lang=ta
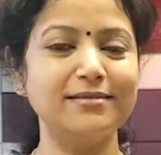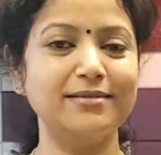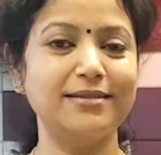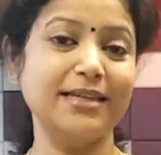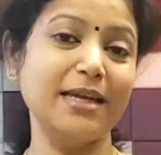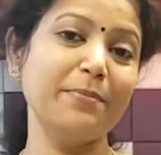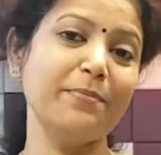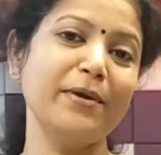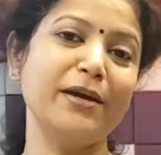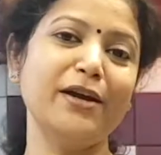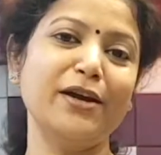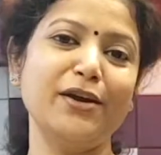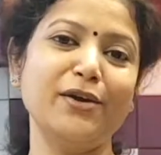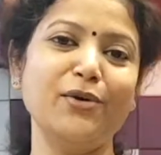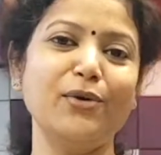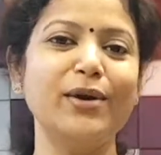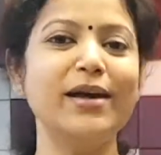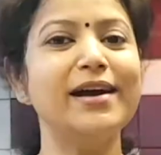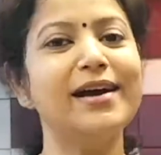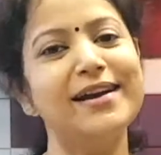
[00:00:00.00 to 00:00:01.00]

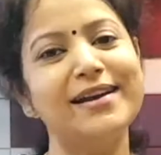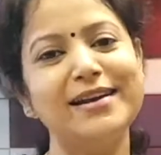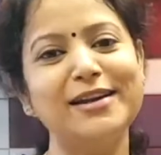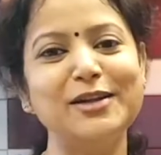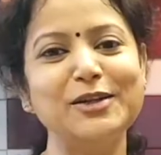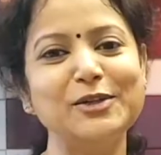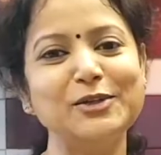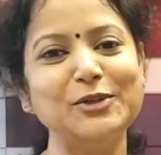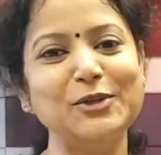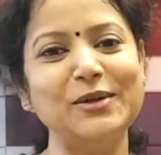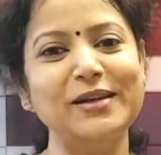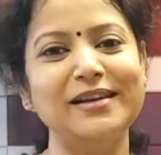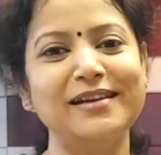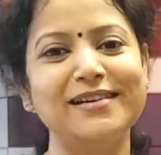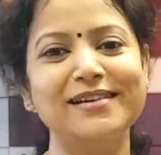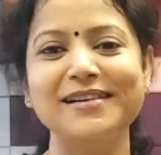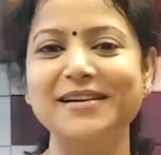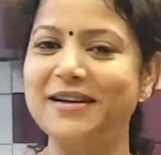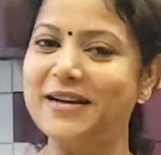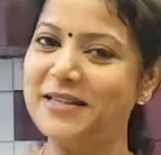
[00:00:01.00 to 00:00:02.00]
சேப்பக்கிழங்கோட அண்ணன்னு சொல்லலாம்
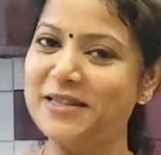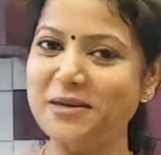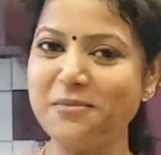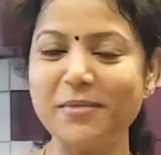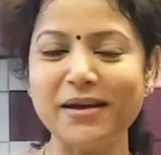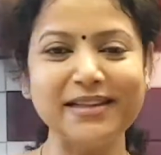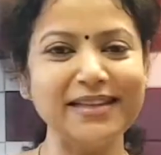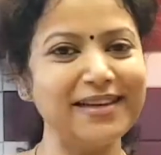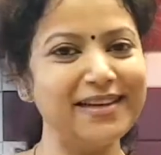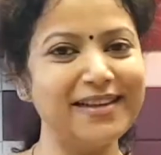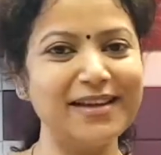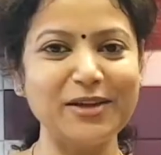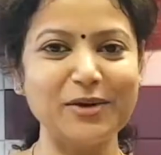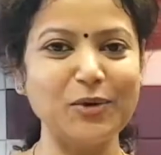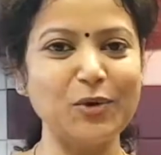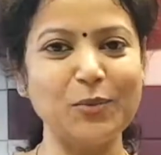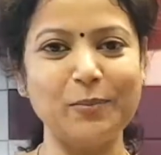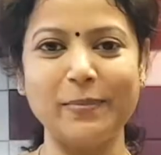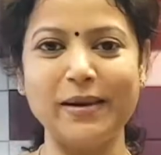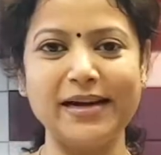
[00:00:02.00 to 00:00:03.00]
அந்த மாதிரி தான்
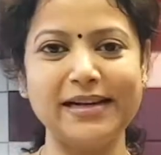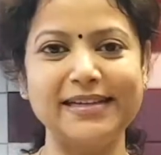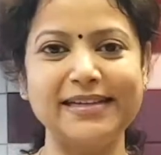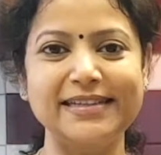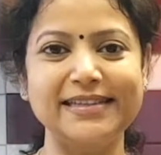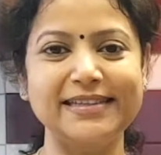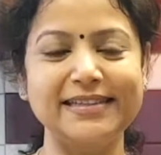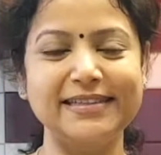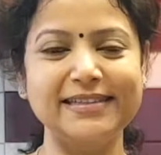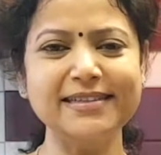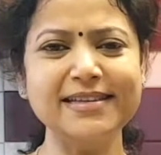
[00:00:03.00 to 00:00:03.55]
இருக்கும் பார்க்குறதுக்கு